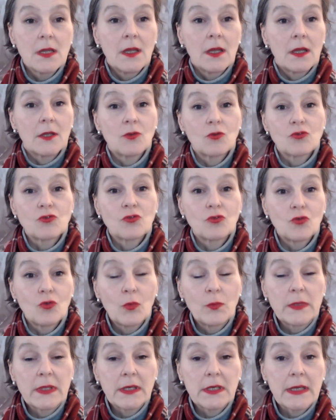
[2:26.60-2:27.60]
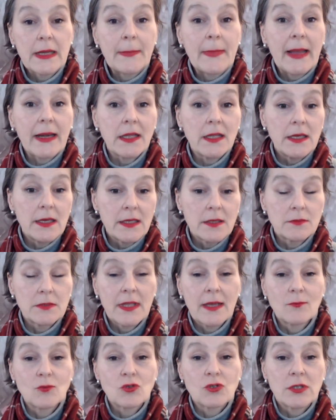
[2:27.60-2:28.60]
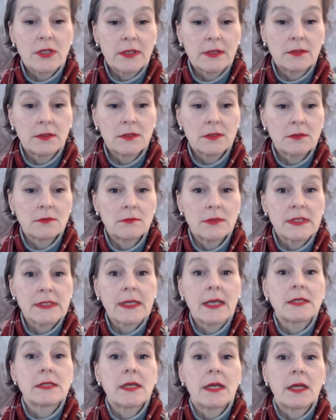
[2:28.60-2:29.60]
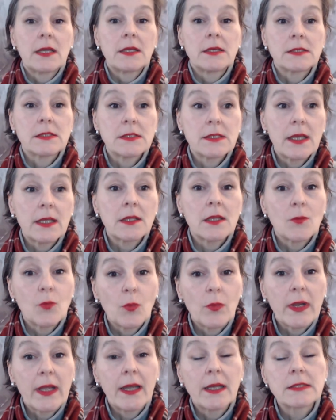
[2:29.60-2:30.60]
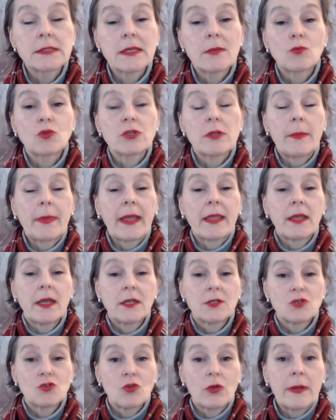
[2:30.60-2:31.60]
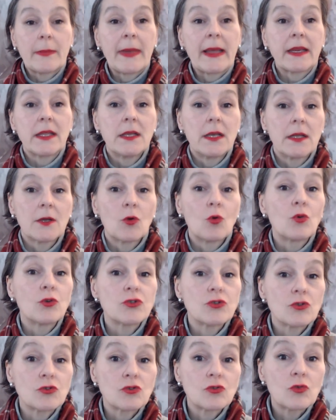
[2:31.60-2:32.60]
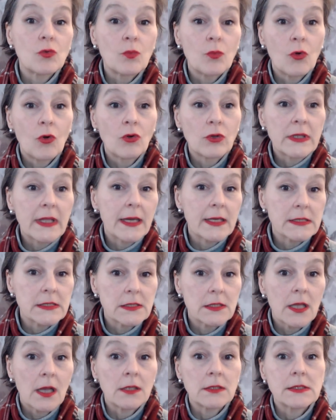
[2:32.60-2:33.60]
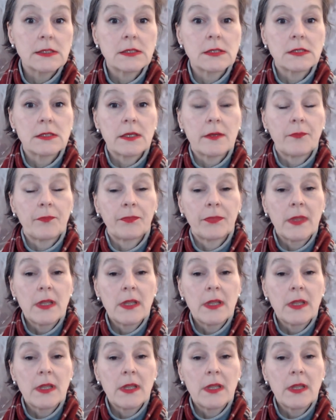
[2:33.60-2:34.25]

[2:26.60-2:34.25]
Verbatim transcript: это очень удобно Камарилье, потому что, исходя из этой публикации, можно понять, что Камарилье хочет, чтобы он остался